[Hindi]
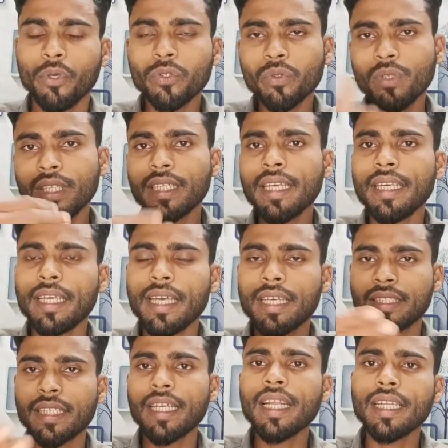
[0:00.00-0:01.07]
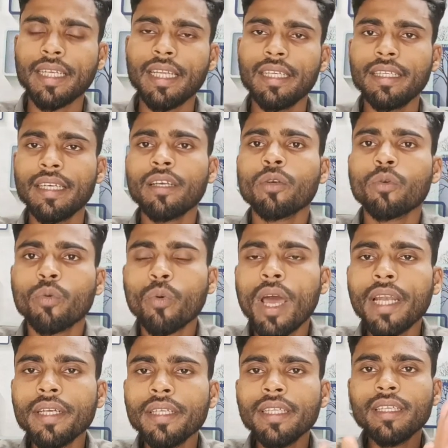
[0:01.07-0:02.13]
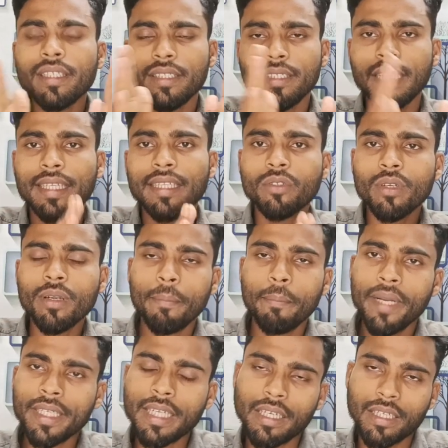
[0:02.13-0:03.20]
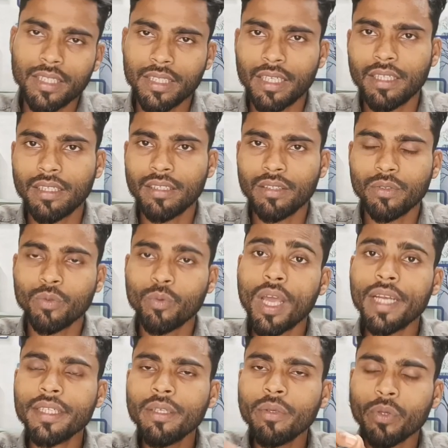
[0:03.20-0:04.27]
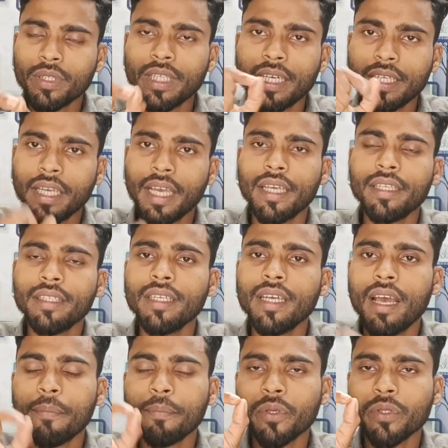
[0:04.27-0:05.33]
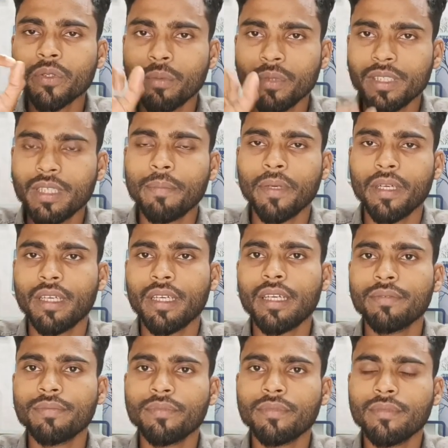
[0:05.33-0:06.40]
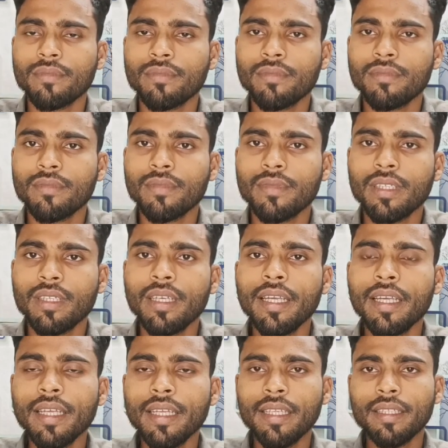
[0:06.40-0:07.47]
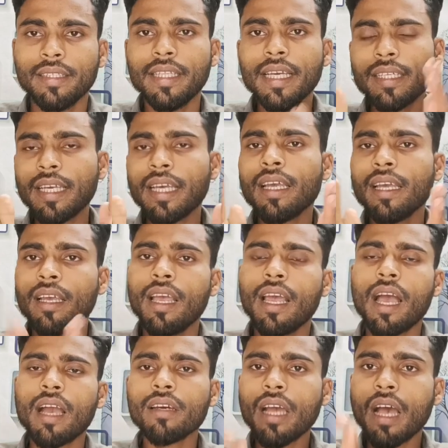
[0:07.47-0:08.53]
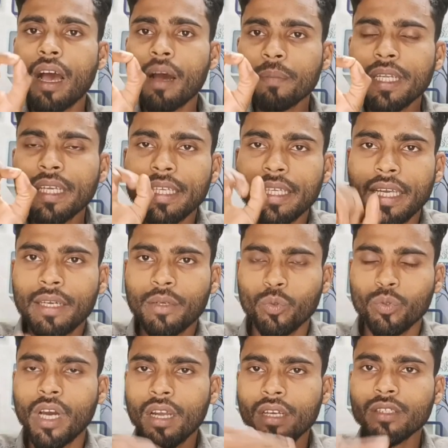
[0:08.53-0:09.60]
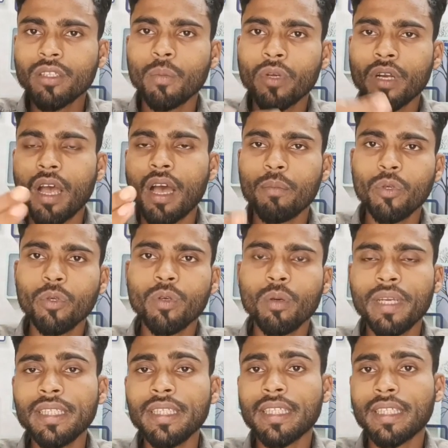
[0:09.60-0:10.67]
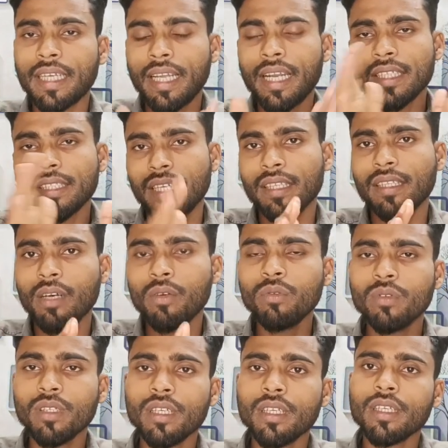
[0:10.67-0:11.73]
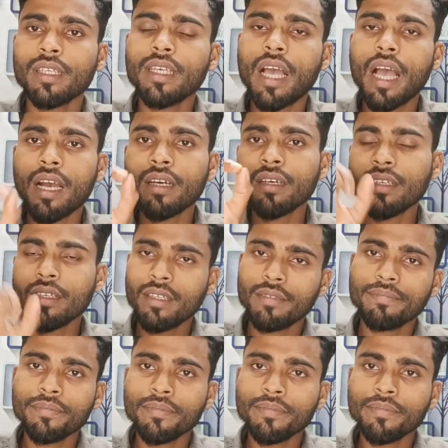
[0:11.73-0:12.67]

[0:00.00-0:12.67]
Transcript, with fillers: दोस्तों देखिए एक चैनल के लिए क्वालिटी ज़्यादातर मैटर करता है क्वालिटी होता क्या है ये आपको समझना पड़ेगा देखिए अगर आपने एक उदाहरण तौर पर आप लोग को मैं ये कहना चाहता हूँ कि अगर